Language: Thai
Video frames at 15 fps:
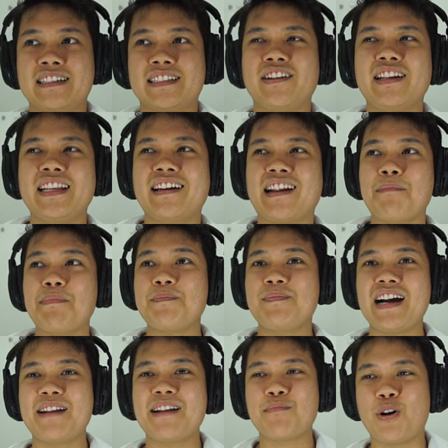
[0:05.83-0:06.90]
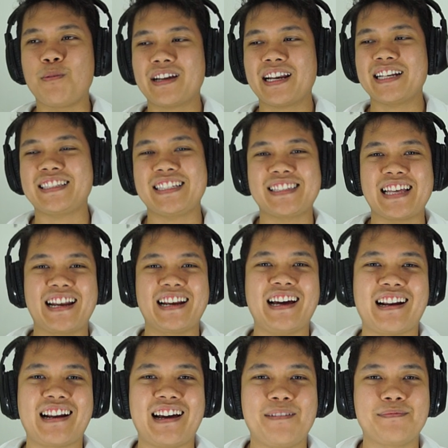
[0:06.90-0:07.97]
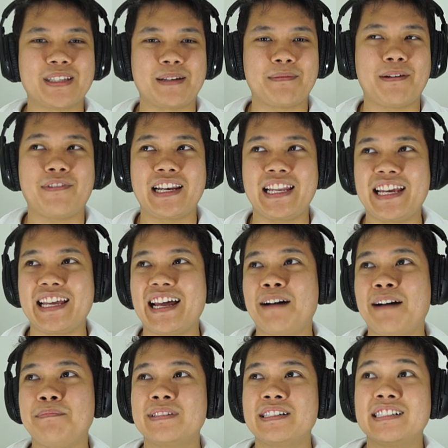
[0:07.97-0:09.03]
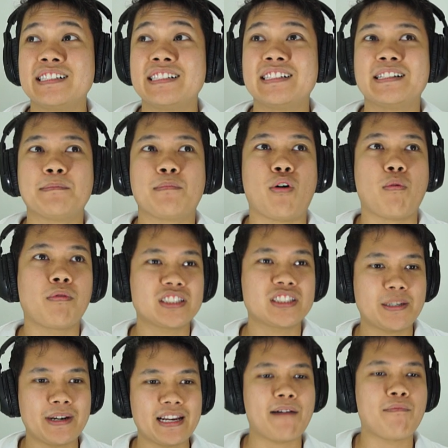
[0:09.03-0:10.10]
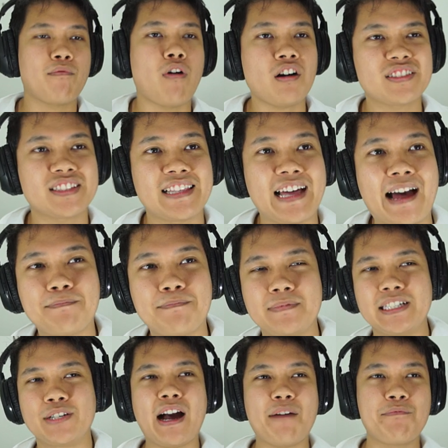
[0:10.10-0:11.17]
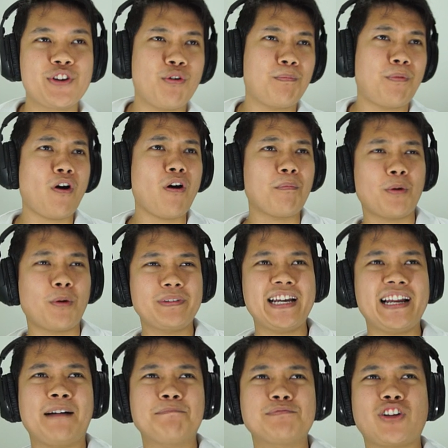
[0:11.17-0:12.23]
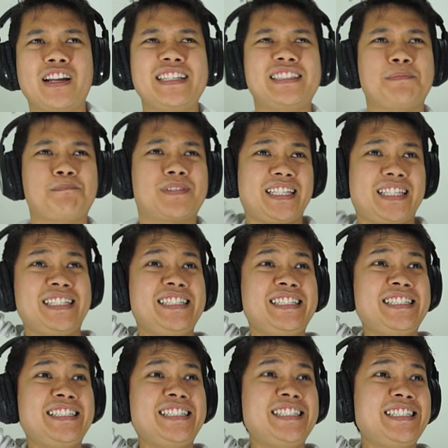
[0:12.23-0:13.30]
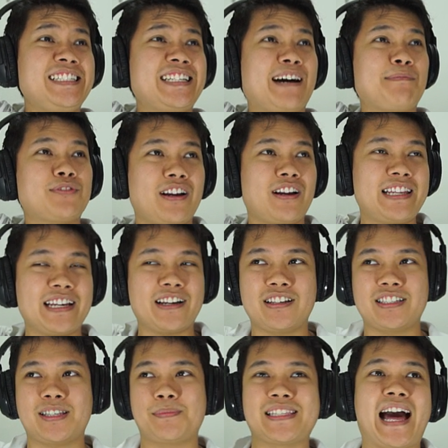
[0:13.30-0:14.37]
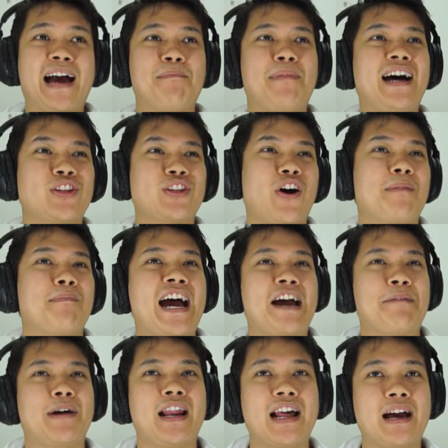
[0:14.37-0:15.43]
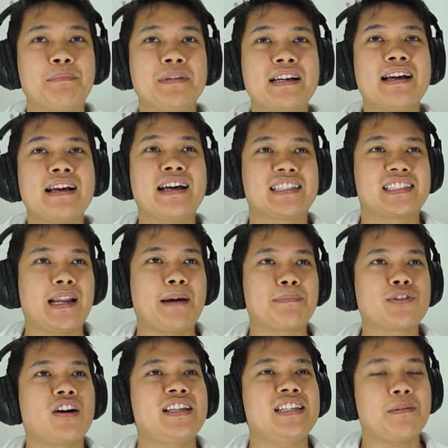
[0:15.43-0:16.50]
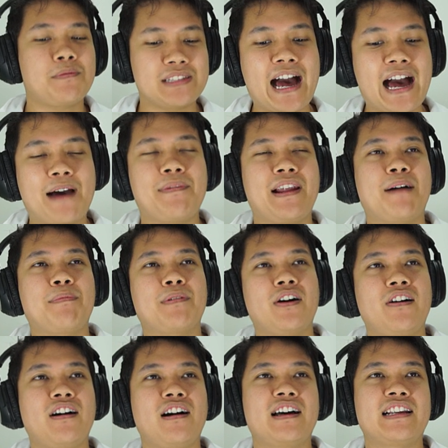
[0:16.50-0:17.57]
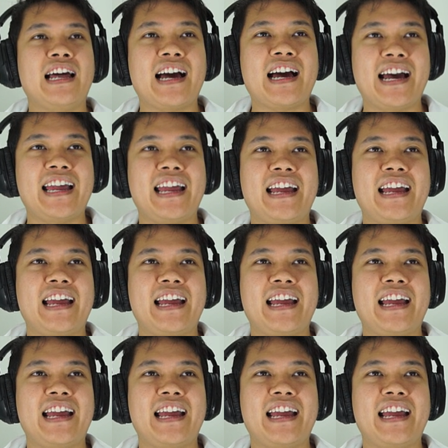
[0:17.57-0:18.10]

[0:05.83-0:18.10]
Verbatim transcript: สวัสดีครับเพื่อนๆผมกฤติสันนะครับสำหรับวันนี้นะครับผมก็จะมาทำวอล์กนะครับหรือว่าวิดีโอปล้องผมได้ครับตอนที่14นะครับตอนนี้ก็13พาตอนผ่านมาแล้วครับสำหรับตอนที่13นะครับก็ถ้าใคร